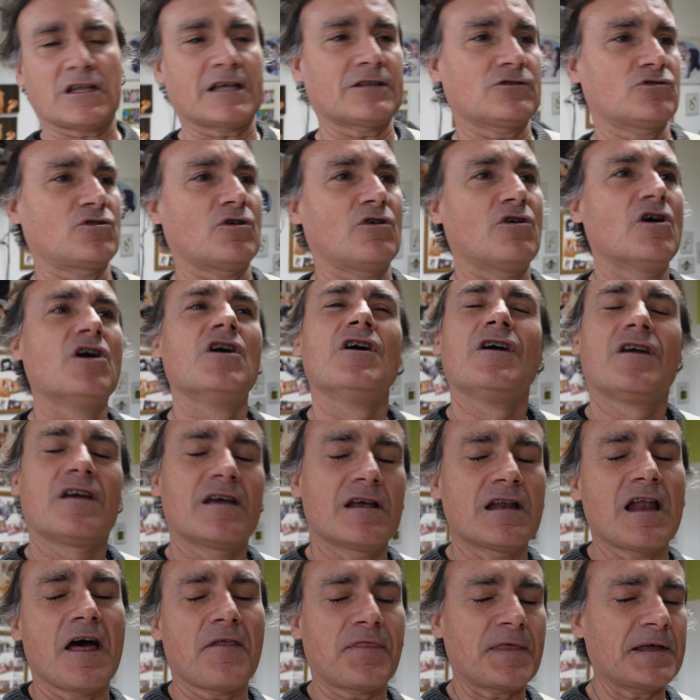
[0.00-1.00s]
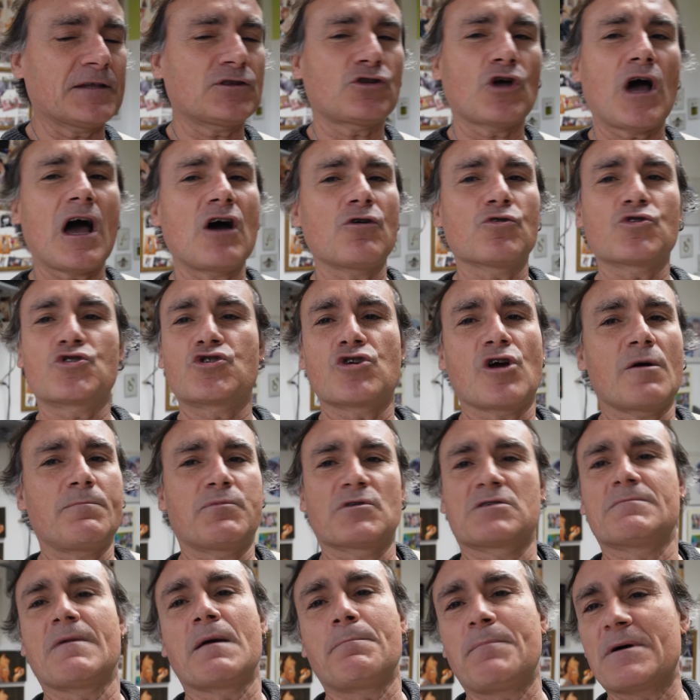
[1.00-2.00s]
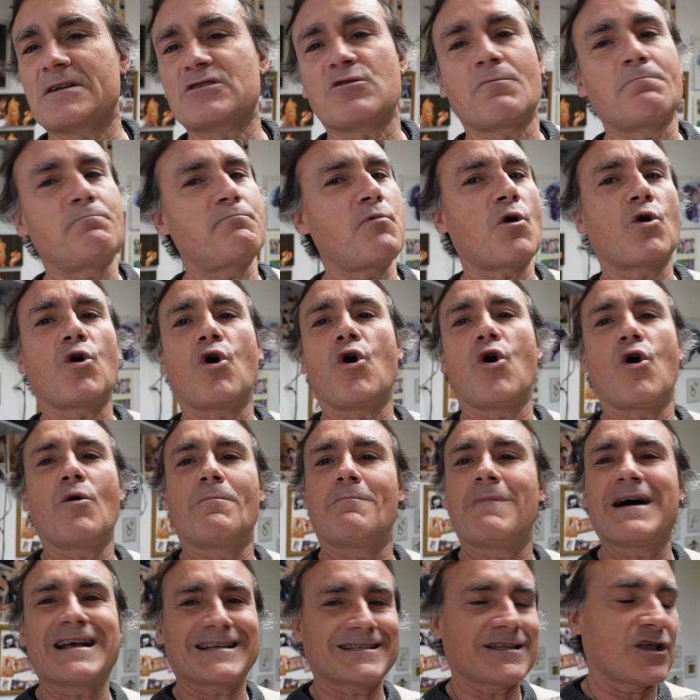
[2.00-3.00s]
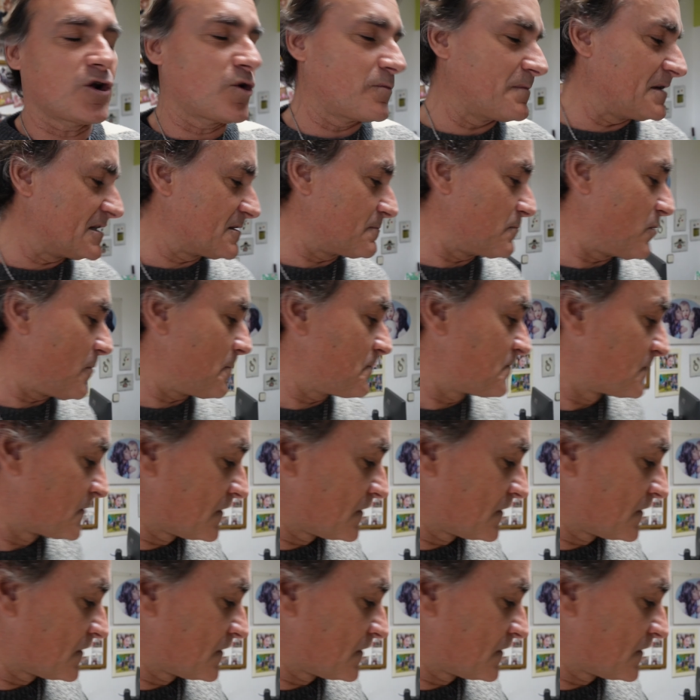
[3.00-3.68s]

tanto. Y la Z8 pues me pasa un poco más de lo mismo.